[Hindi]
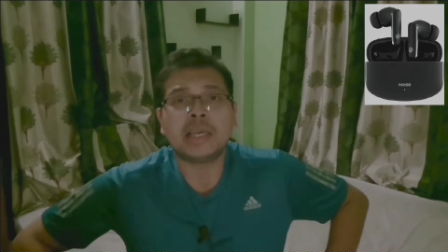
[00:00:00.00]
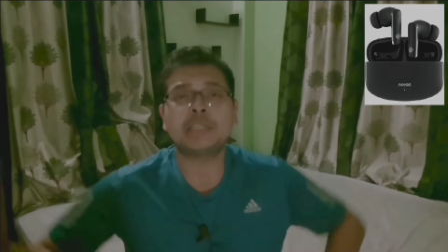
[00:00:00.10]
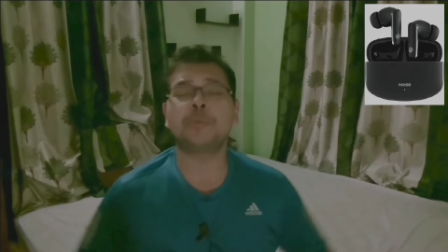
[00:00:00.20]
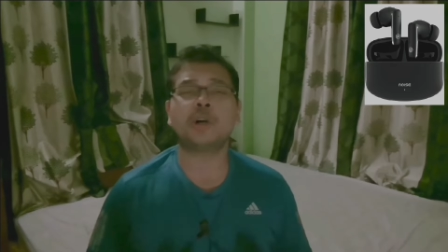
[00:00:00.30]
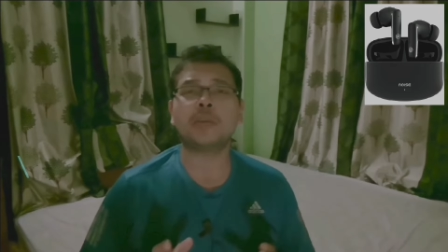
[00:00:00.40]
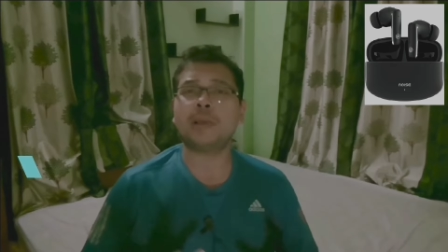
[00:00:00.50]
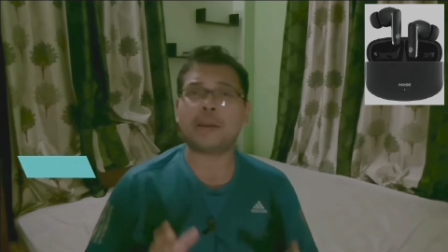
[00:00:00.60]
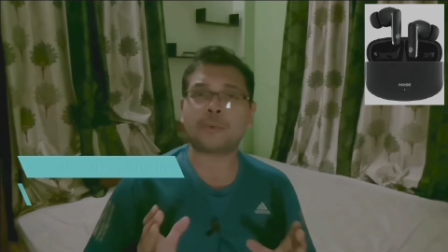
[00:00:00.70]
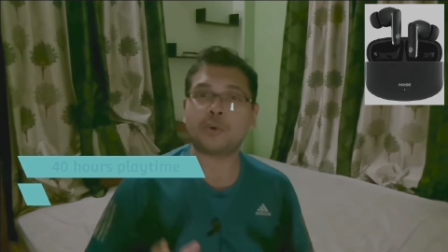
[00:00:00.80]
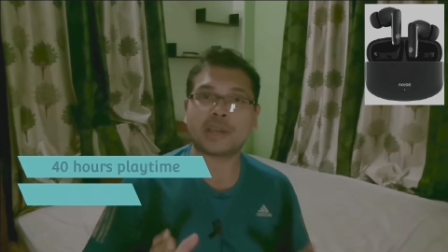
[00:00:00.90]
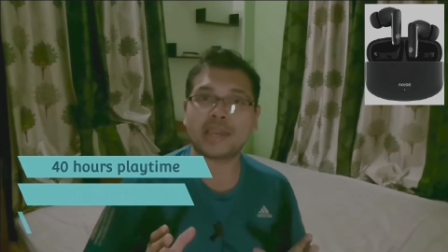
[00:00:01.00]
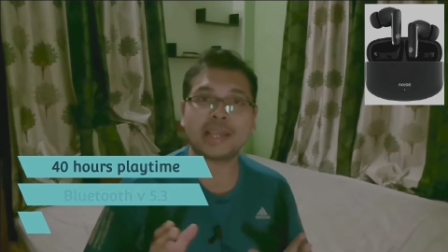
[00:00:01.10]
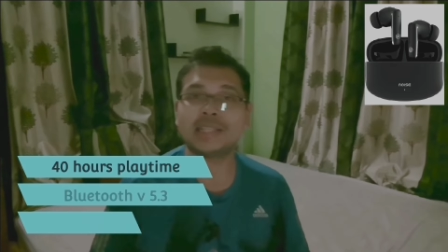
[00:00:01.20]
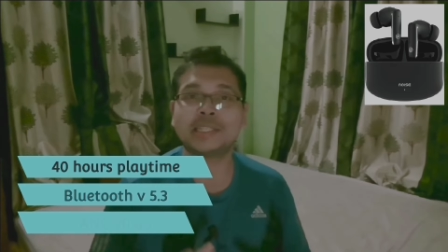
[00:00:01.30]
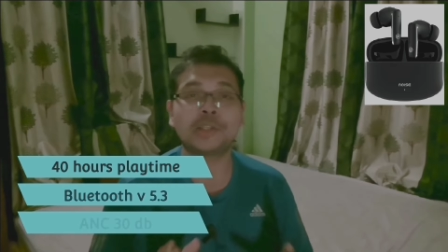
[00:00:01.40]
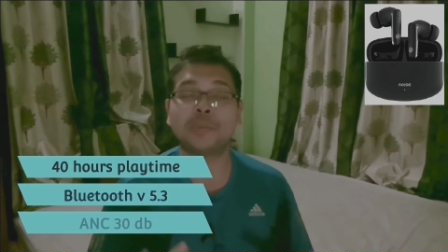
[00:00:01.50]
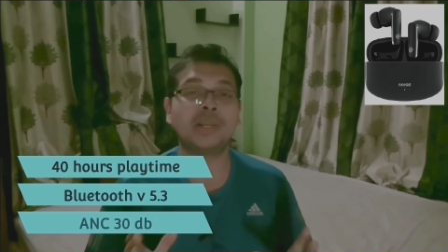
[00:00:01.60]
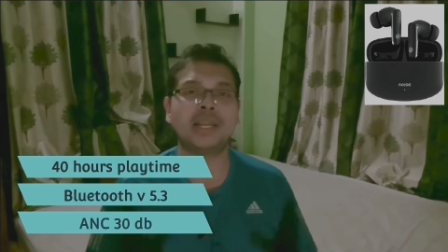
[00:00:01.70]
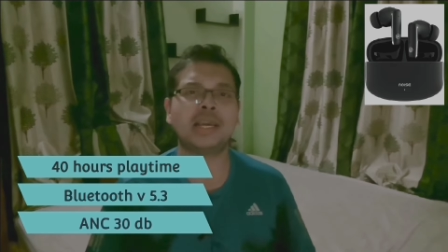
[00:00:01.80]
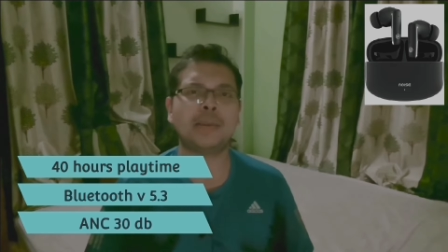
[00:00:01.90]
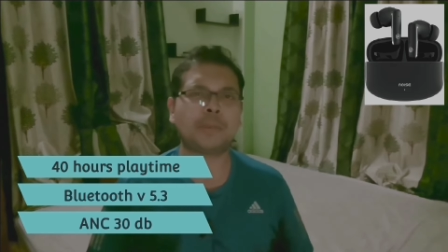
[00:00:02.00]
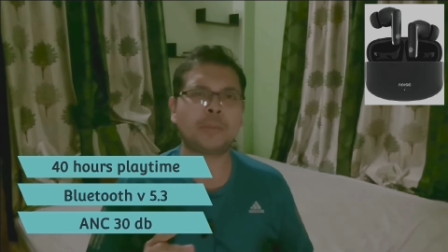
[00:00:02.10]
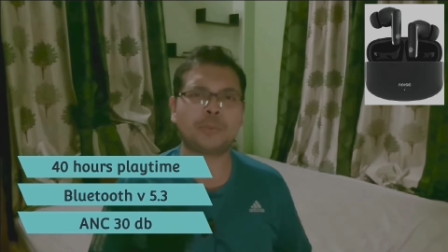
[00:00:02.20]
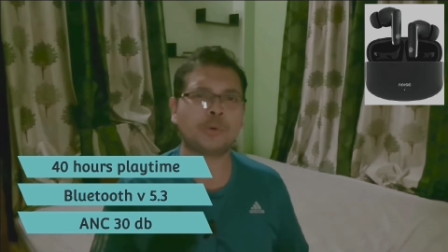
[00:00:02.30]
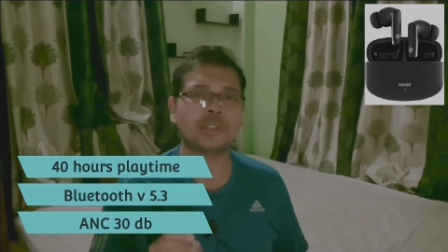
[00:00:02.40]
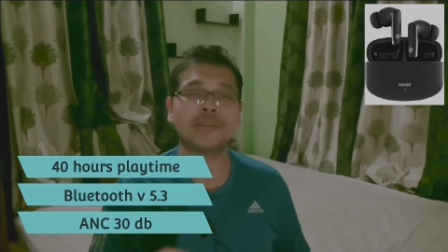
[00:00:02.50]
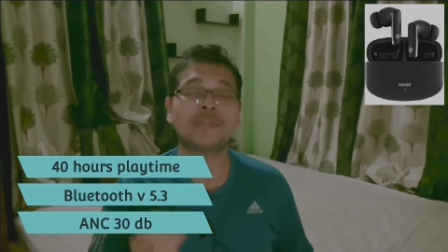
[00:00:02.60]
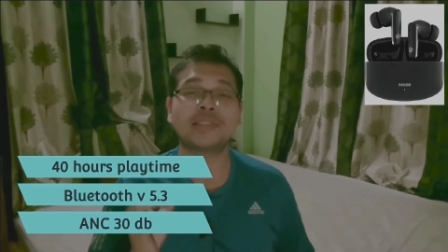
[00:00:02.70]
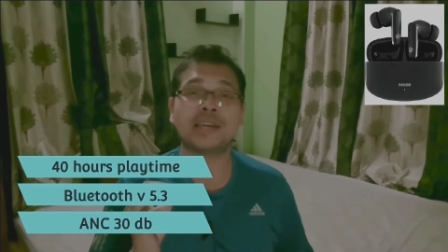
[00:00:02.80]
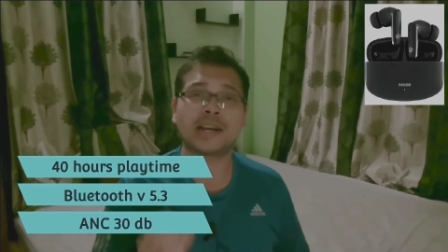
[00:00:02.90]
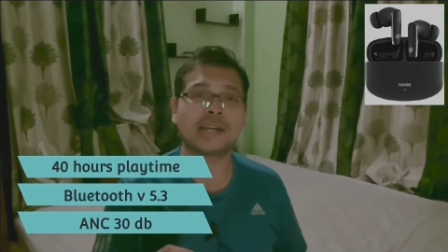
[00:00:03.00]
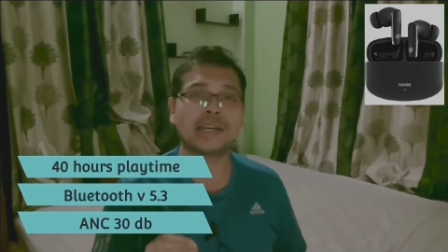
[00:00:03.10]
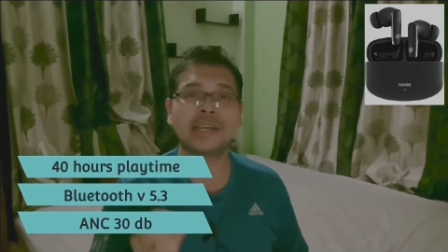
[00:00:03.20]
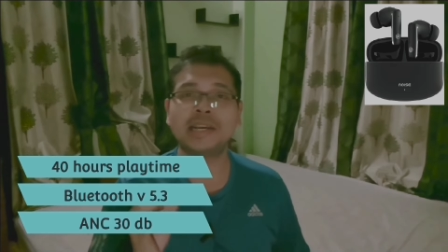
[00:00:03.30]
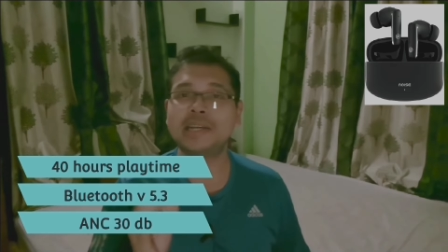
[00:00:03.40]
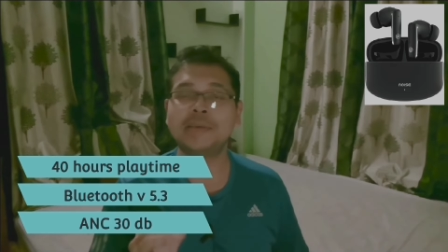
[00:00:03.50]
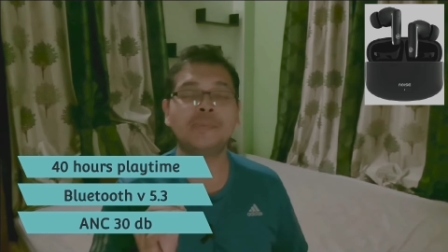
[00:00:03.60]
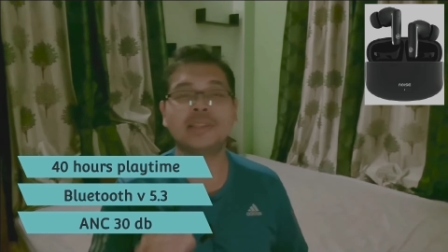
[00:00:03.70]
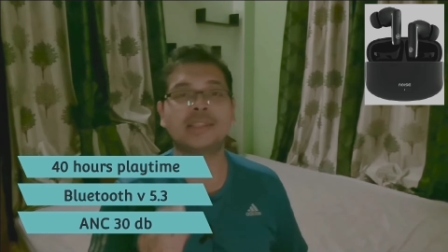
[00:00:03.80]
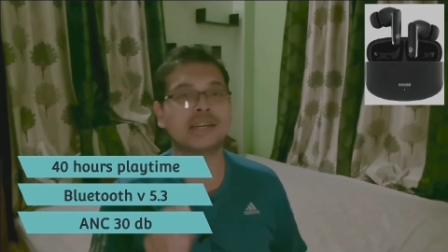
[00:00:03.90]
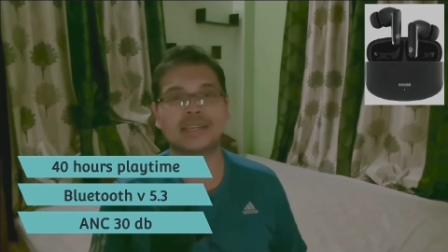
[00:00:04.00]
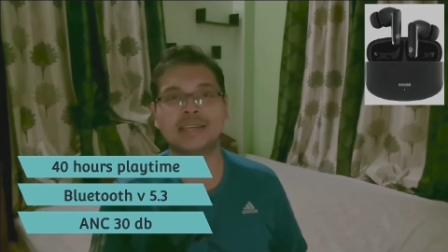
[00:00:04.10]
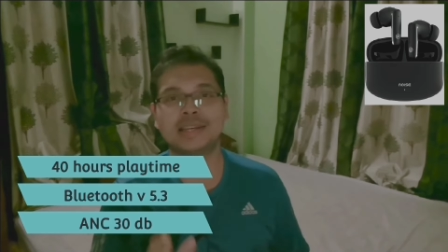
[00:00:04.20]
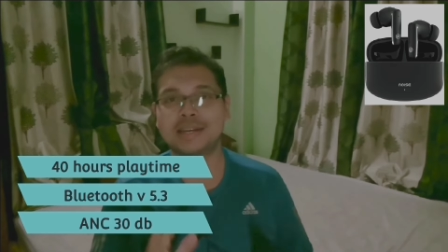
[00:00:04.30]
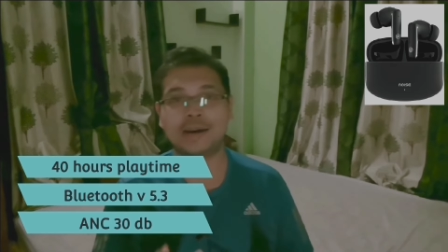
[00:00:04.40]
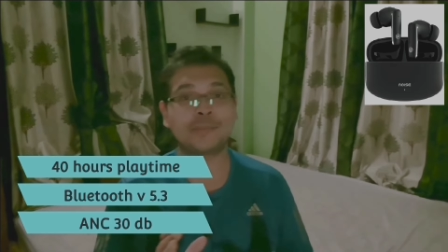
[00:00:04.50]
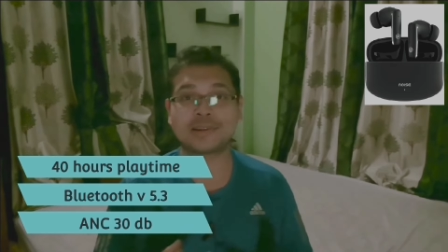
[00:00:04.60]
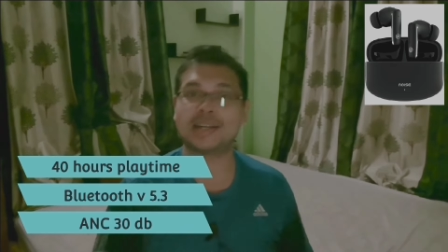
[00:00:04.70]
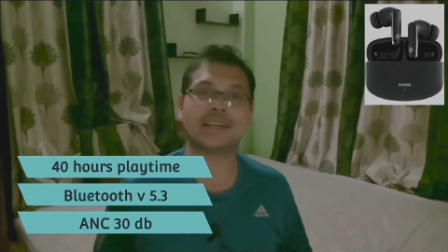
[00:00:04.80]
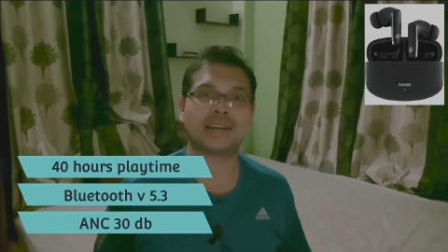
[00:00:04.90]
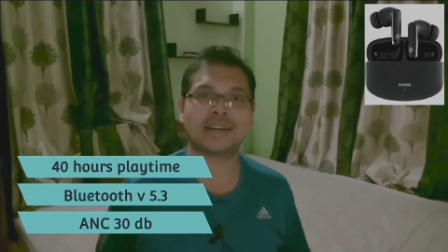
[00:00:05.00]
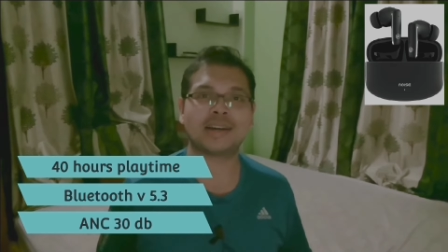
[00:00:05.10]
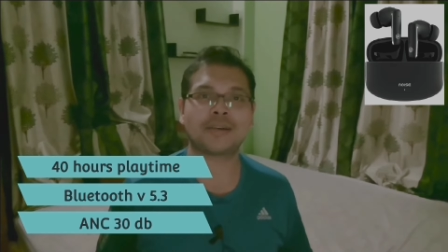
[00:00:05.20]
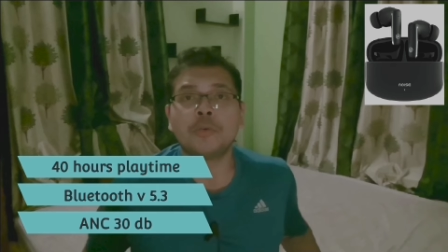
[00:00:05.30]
इस मॉडल में आपको ए एन सी तो मिलेगा पर वो सिर्फ थर्टी डी बी तक ही काम करेगा